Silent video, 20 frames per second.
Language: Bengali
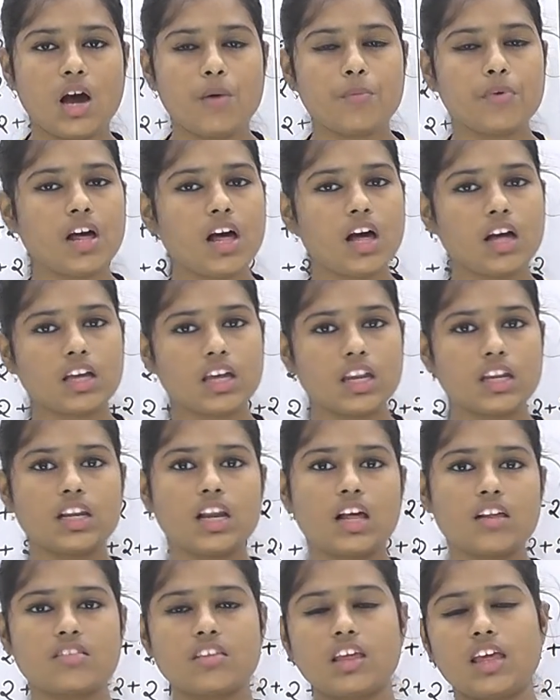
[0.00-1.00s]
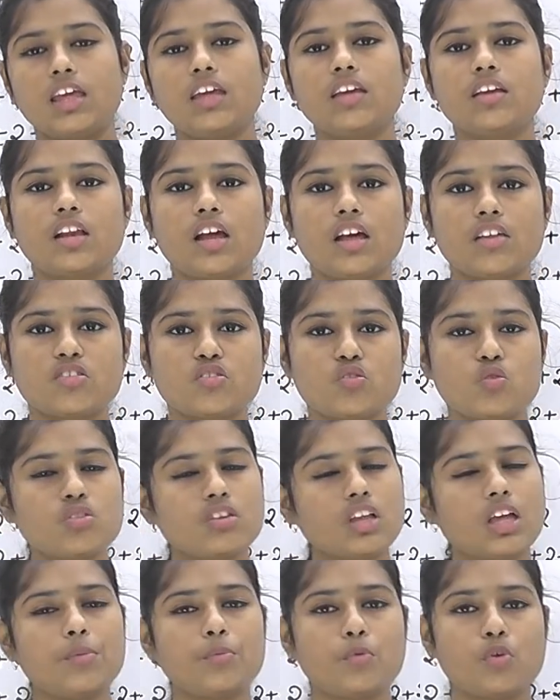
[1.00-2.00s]
আমরা আগের ক্লাসেই ক্লাস
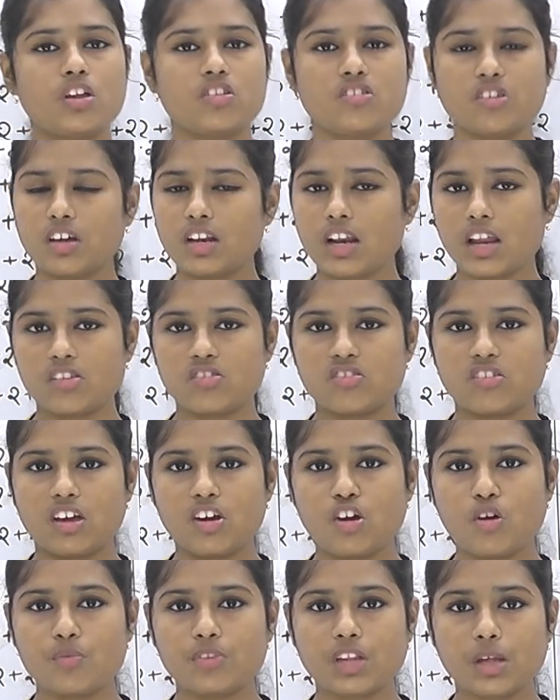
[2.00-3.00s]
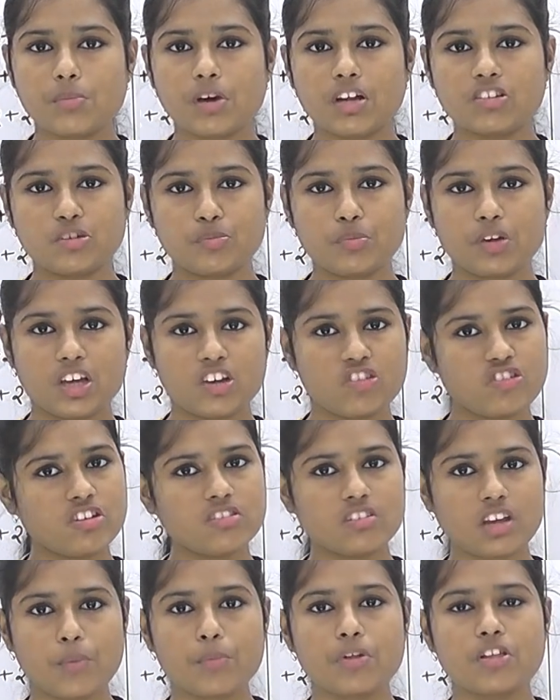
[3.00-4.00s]
টুতেই পড়েছি ক্লাস টেন অবধি
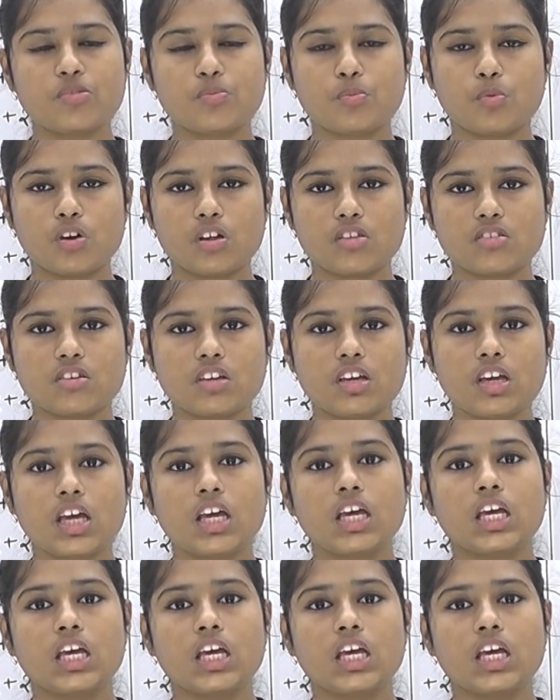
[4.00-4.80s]
মাল্টিপ্লিকেশন টেবিলস পড়েছি